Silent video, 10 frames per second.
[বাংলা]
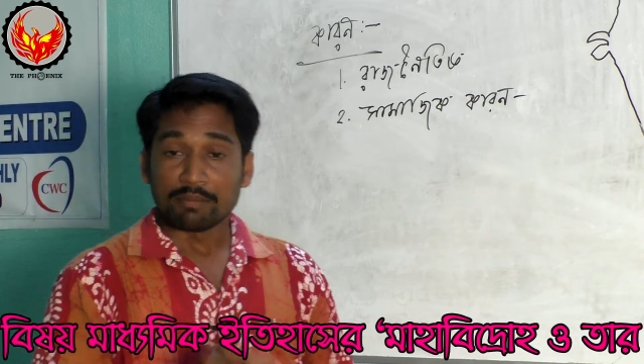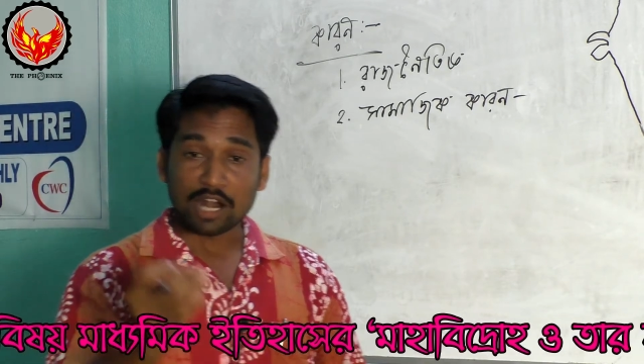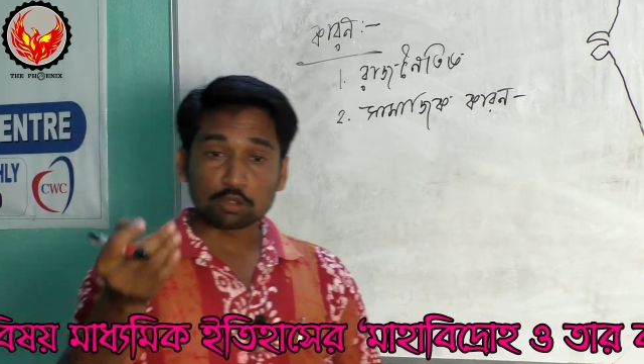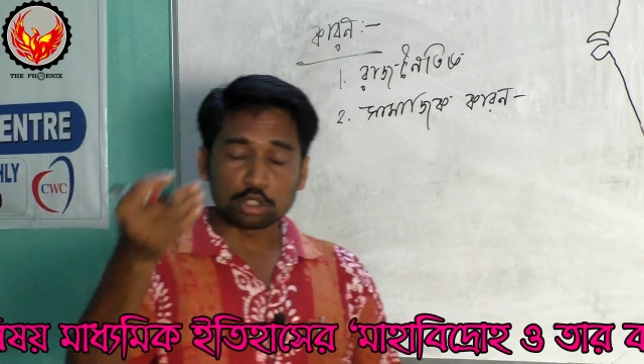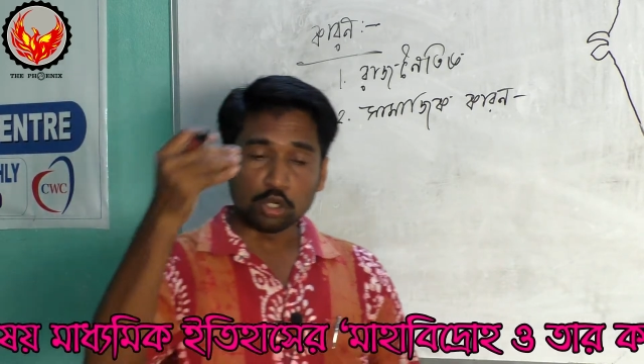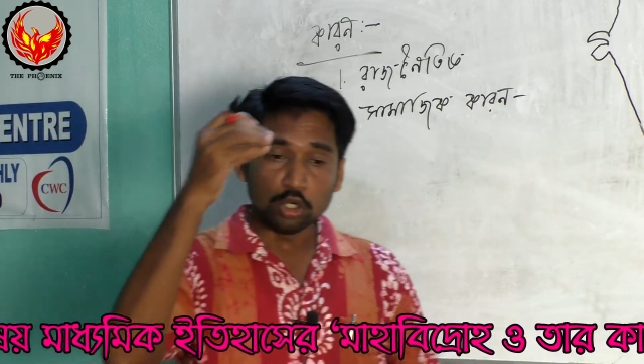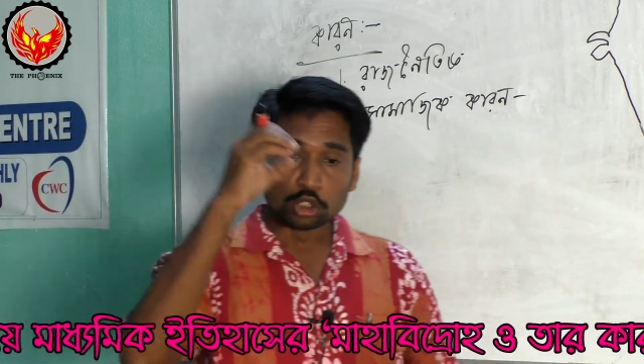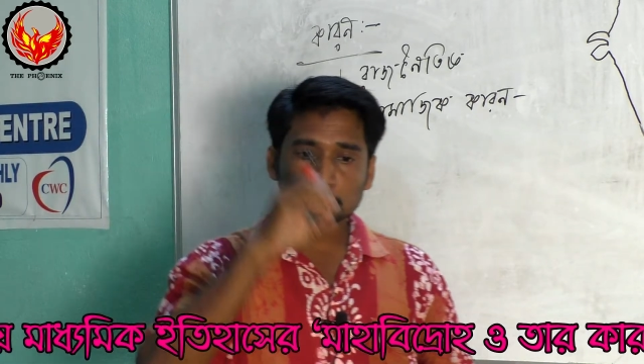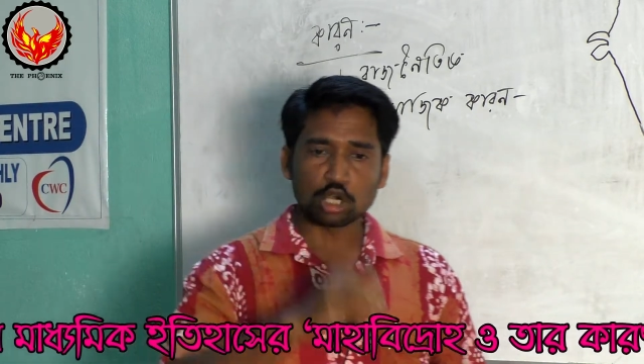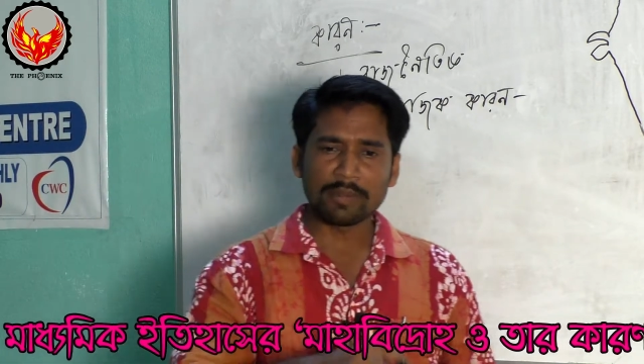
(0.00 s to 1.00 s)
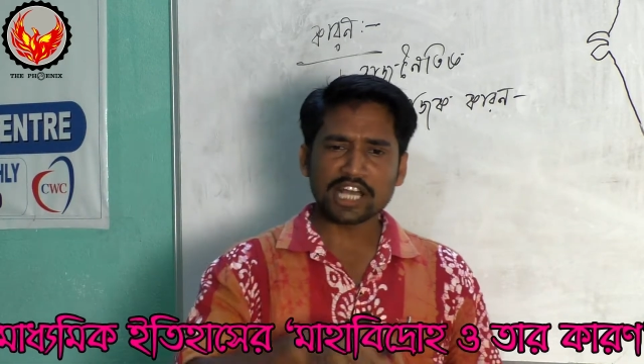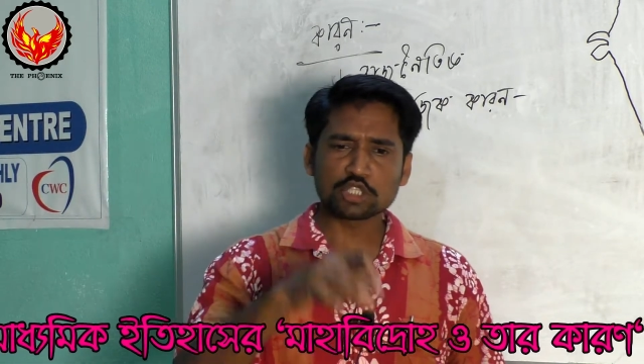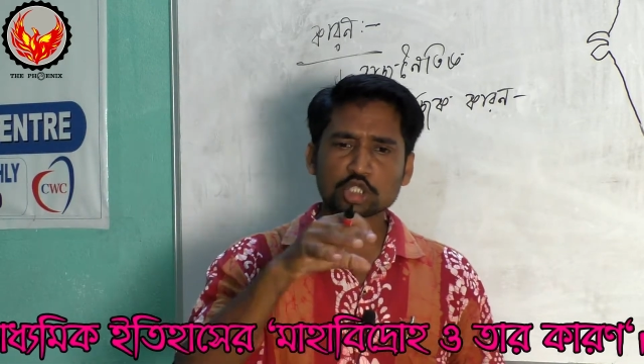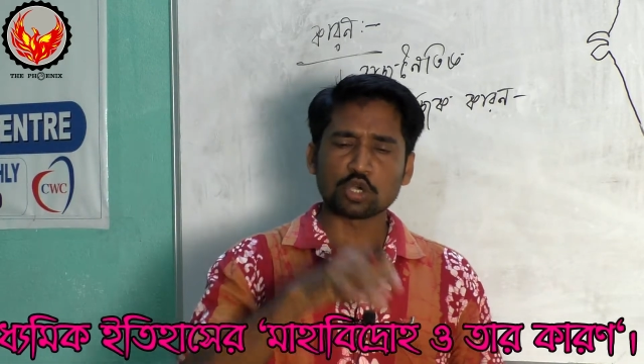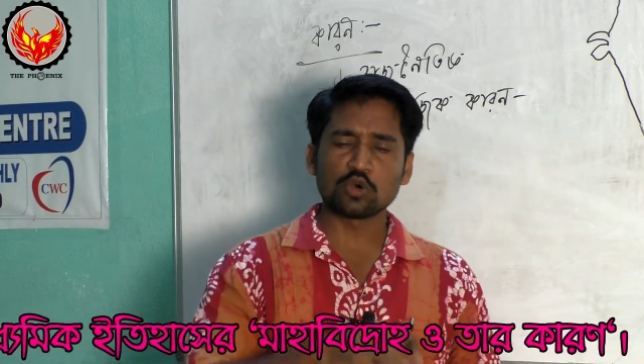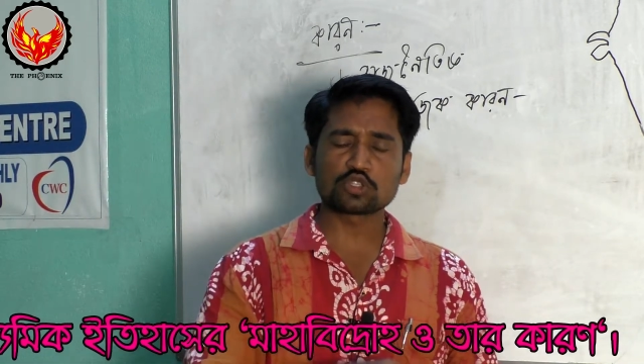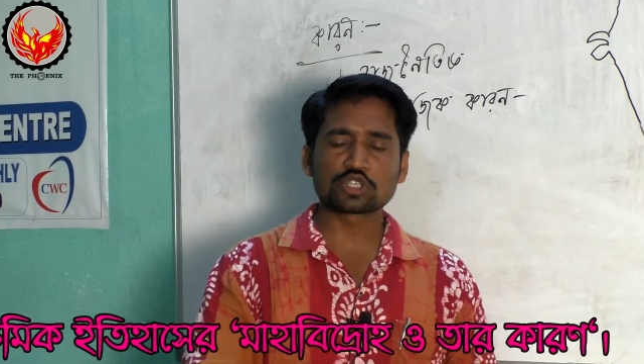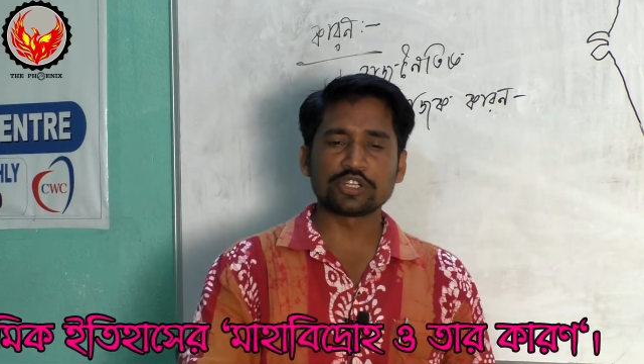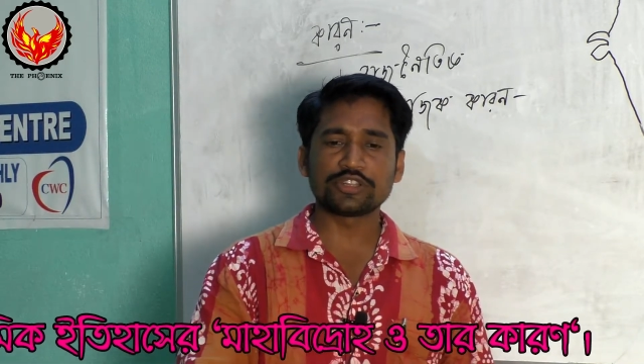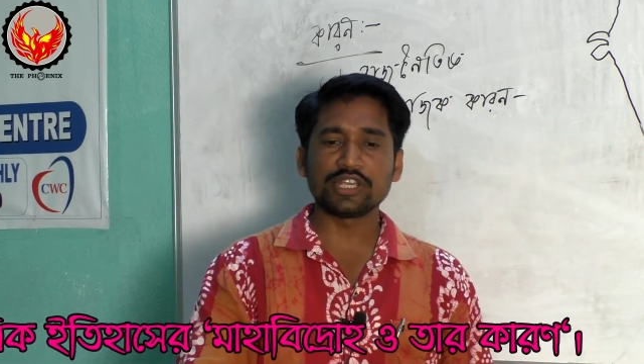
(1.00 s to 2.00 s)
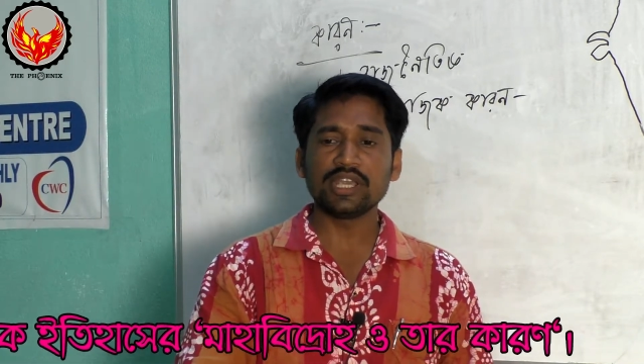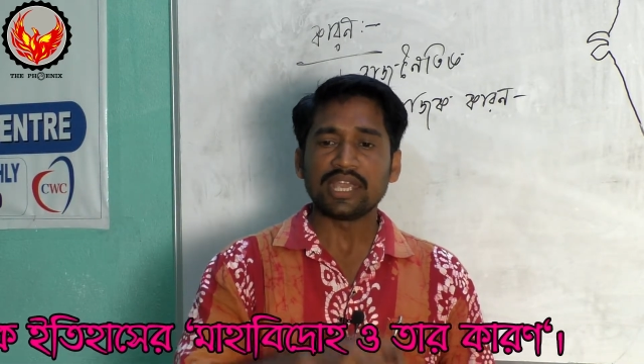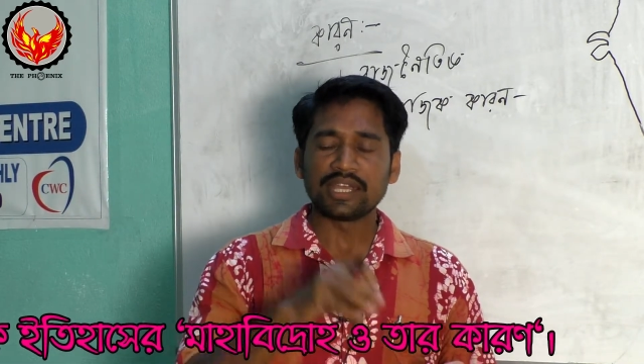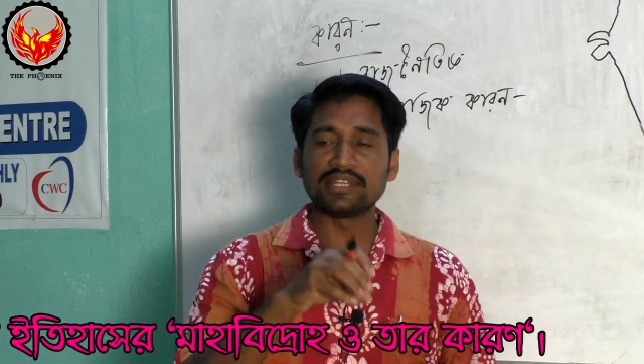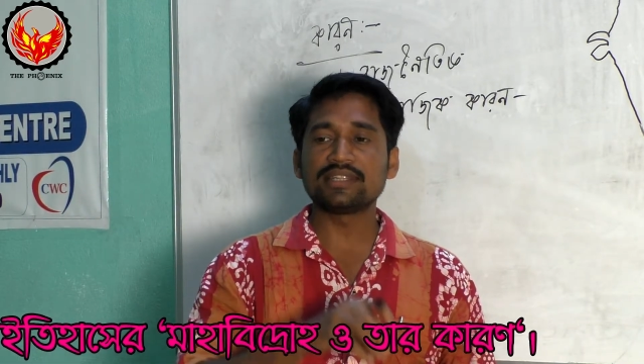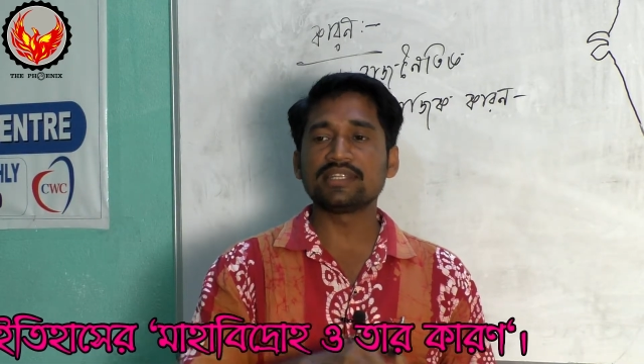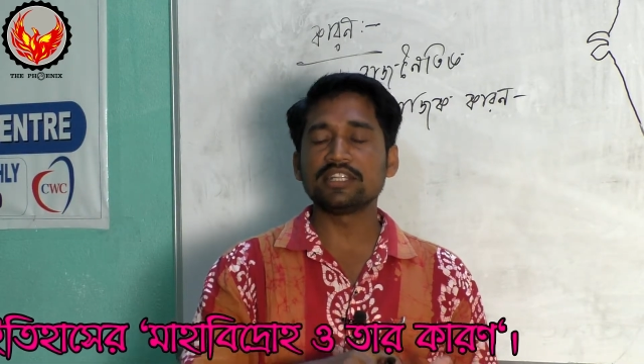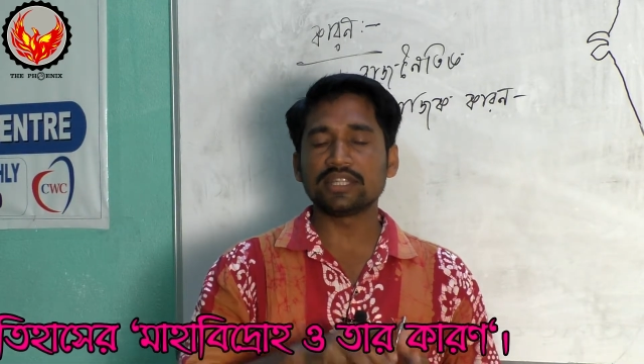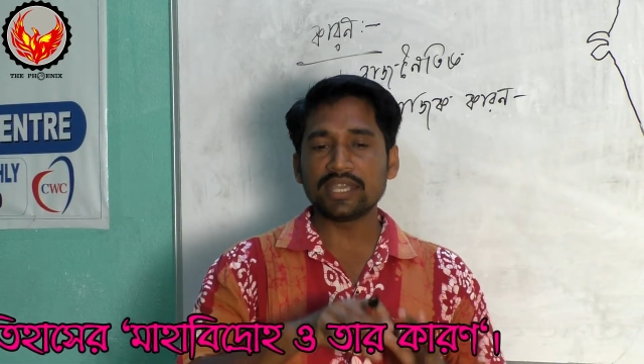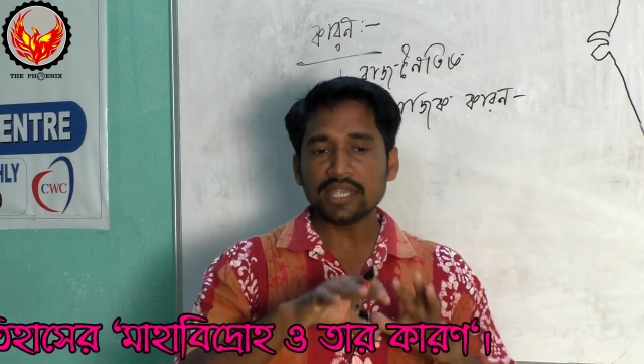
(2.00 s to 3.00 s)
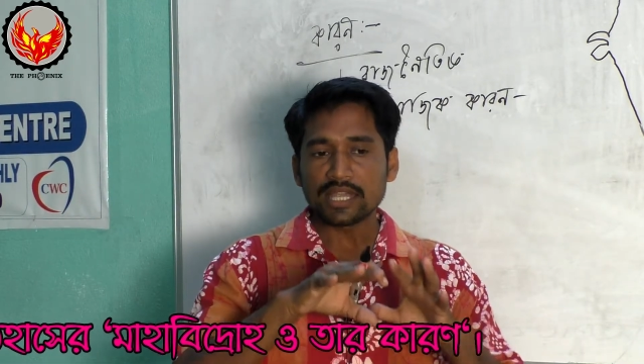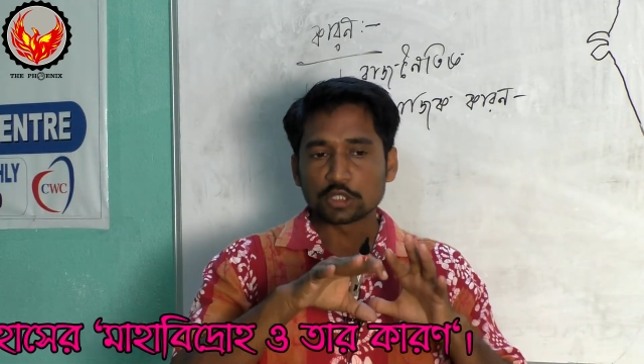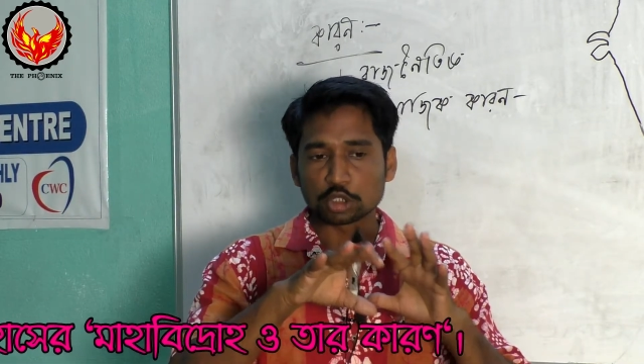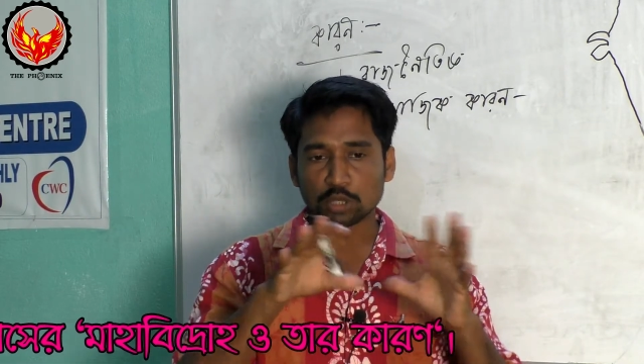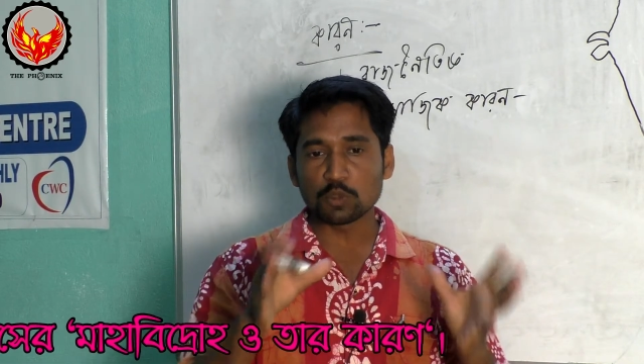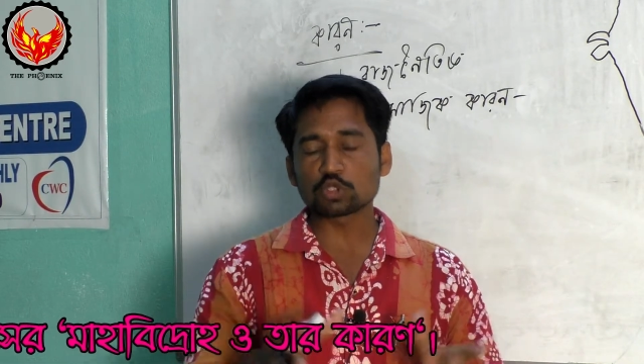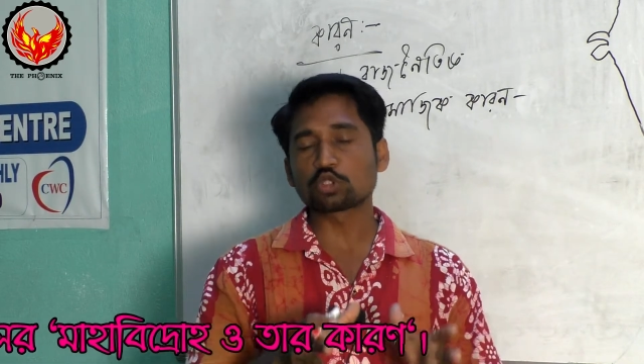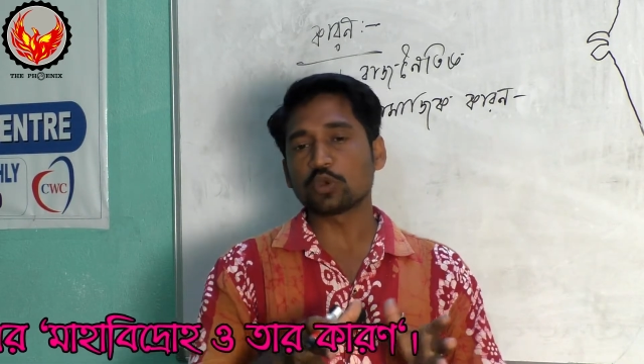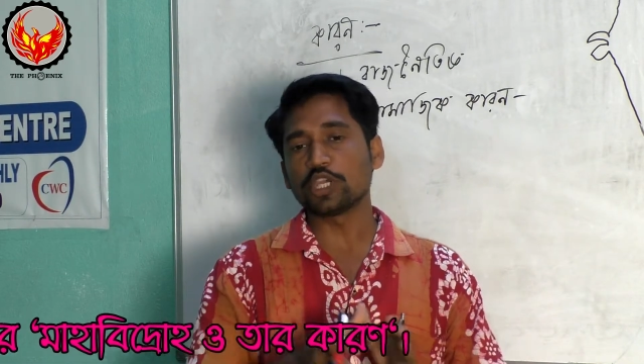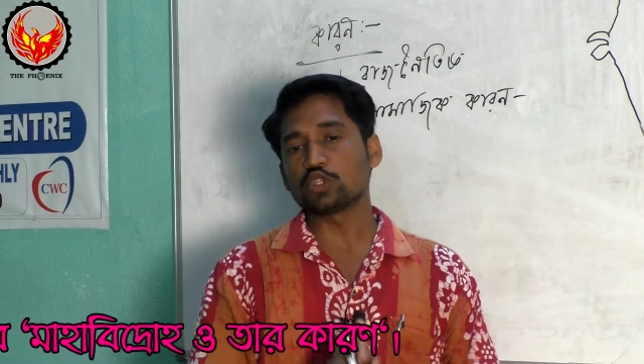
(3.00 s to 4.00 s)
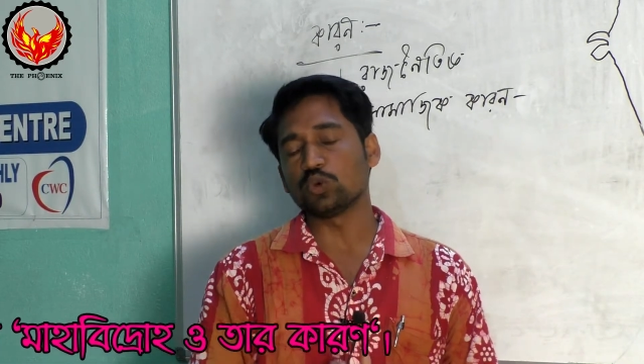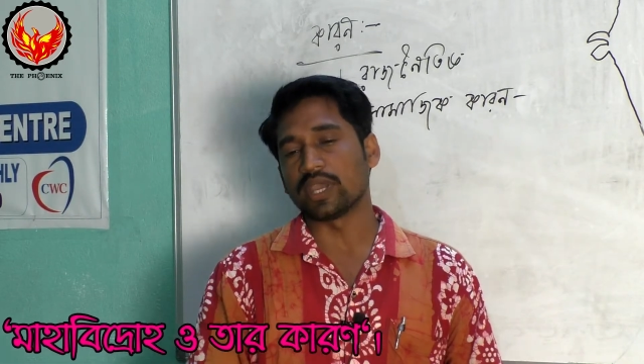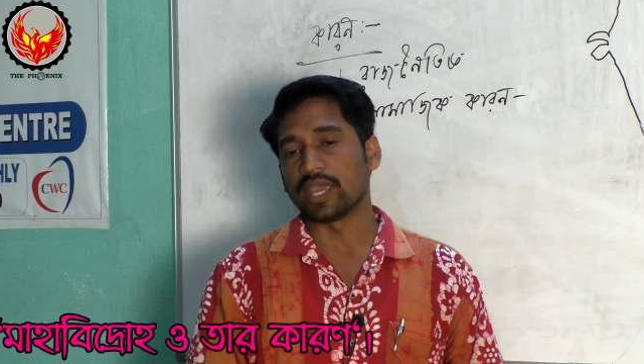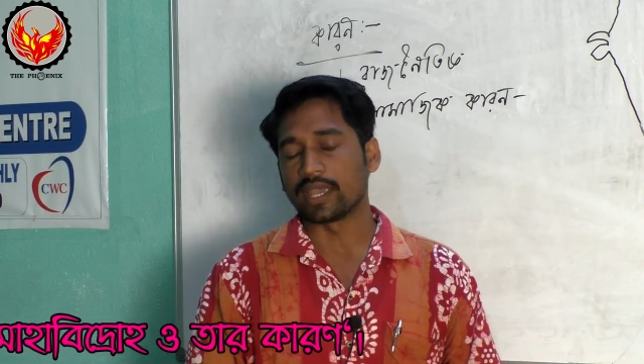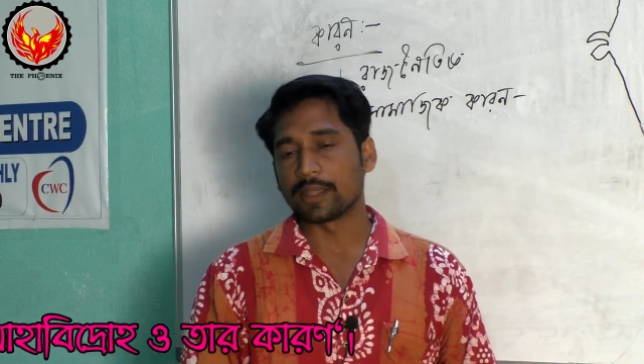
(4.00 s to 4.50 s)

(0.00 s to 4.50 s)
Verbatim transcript: ভারতীয় সমাজ সংস্কৃতি রীতিনীতি সমস্ত কিছুকে